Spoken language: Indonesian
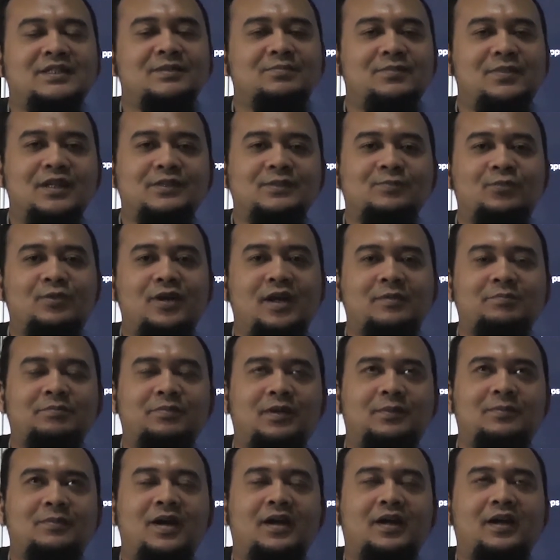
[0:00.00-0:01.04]
11 bulan
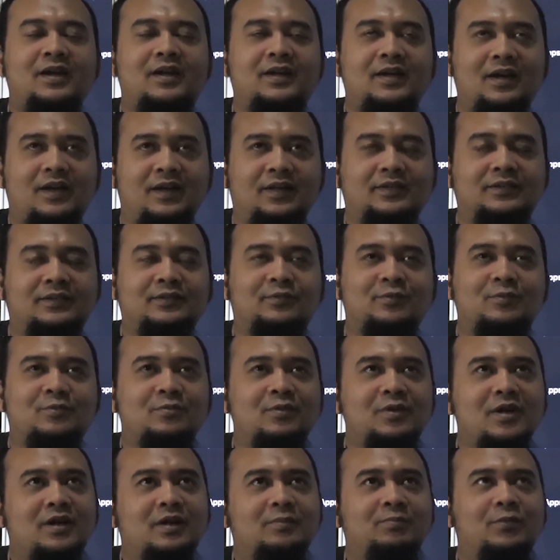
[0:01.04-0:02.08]
pemakaian,
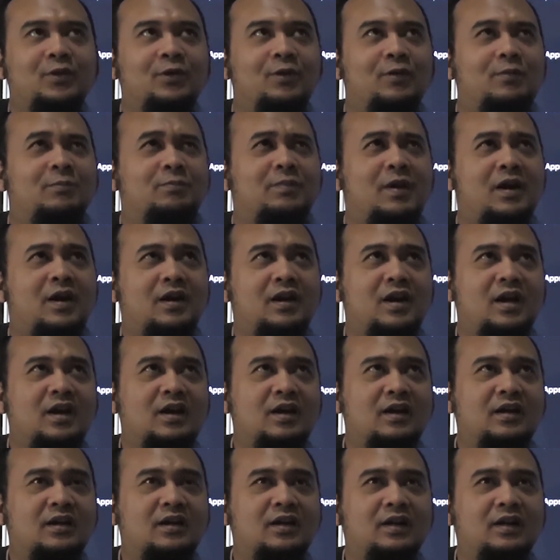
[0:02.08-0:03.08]
gue belum pernah